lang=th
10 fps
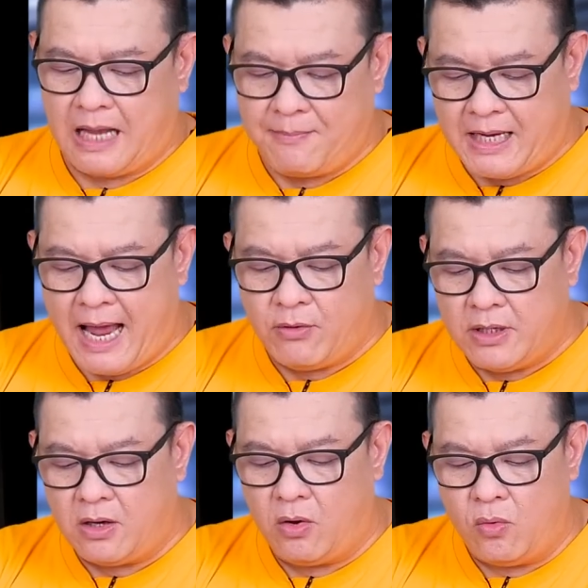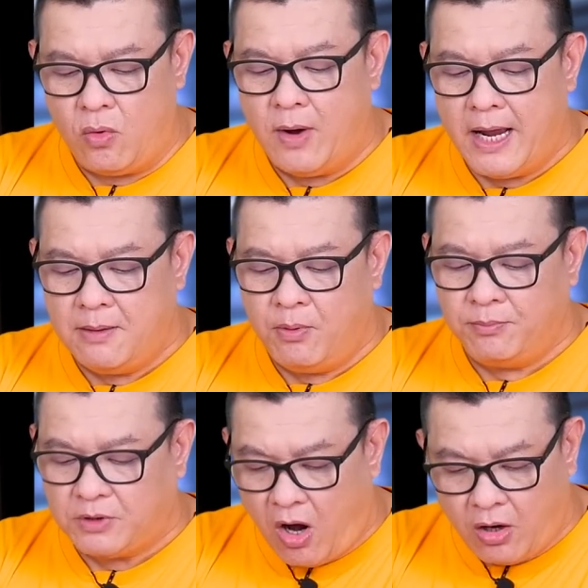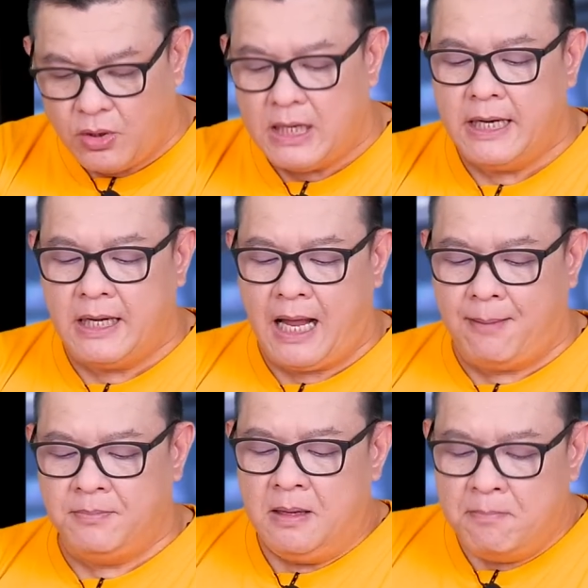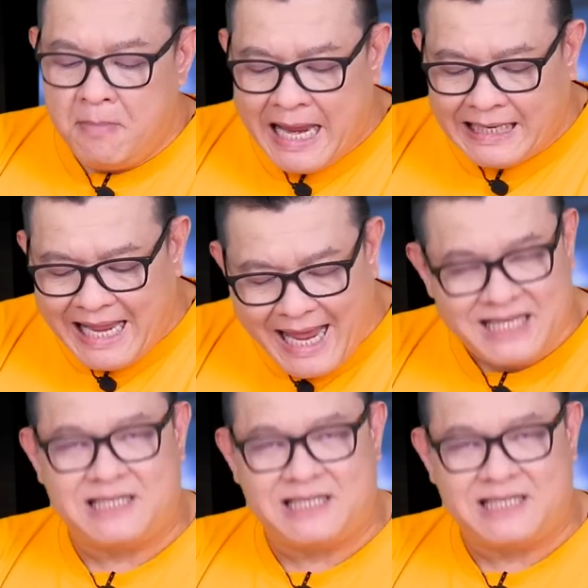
กับอีกข่าวหนึ่งของหัวเว่ยผมต่อด้วยเลยนะครับ Mate X